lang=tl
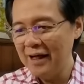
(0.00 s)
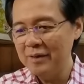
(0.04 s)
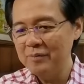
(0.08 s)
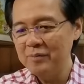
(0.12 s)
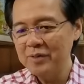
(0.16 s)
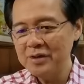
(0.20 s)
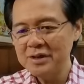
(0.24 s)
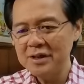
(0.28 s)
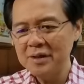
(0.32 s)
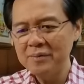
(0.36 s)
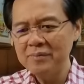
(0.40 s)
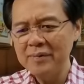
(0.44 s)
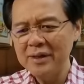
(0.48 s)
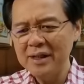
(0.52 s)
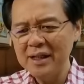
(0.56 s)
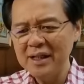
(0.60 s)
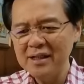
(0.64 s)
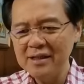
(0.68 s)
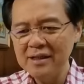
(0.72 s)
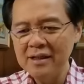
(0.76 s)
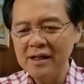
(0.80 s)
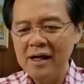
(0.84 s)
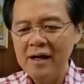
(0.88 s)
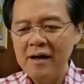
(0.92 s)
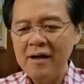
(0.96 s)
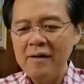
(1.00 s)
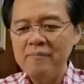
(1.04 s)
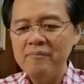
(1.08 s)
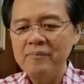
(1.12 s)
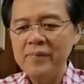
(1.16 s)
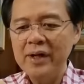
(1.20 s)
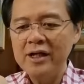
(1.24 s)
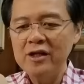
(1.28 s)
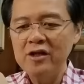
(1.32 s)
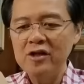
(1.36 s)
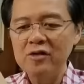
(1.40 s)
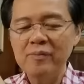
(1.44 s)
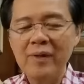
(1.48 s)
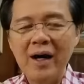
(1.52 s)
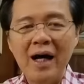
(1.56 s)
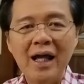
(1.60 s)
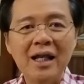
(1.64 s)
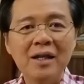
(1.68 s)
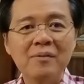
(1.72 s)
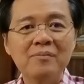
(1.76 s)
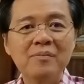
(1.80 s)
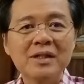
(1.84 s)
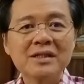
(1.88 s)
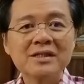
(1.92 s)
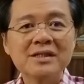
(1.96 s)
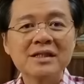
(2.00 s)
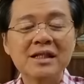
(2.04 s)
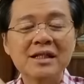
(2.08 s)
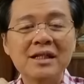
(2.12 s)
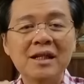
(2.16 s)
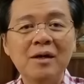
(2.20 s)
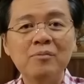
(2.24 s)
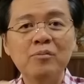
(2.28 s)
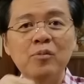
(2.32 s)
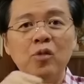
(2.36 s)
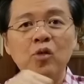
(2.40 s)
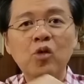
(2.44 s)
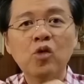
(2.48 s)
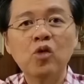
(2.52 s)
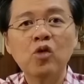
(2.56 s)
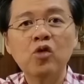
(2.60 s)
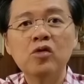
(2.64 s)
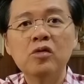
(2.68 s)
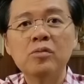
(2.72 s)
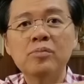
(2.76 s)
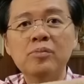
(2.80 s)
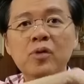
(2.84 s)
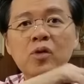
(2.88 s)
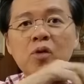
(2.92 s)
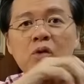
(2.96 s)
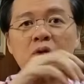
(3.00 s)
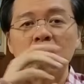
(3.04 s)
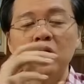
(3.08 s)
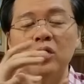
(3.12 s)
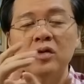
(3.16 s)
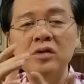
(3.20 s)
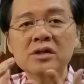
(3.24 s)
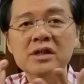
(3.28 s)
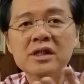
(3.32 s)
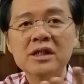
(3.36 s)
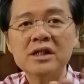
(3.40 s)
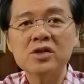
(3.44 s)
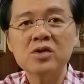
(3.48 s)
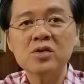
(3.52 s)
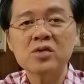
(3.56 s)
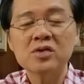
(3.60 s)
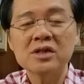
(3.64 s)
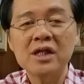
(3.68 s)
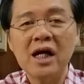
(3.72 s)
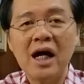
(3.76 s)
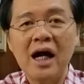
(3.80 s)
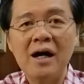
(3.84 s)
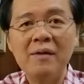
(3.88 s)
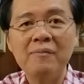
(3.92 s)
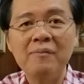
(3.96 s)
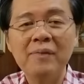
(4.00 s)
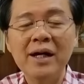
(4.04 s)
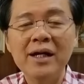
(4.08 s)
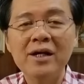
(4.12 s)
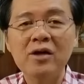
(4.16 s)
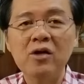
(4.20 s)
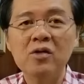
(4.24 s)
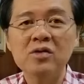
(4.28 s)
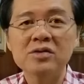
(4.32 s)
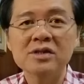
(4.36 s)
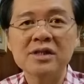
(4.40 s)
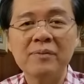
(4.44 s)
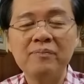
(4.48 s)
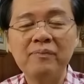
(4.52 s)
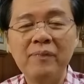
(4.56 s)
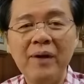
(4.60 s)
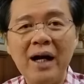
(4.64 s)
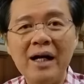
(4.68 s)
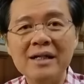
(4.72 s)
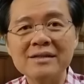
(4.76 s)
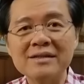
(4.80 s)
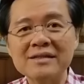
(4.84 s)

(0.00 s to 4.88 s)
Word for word: Ibig sabihin, may lumalabas na nabukol-bukol dito sa kamay o sa paa.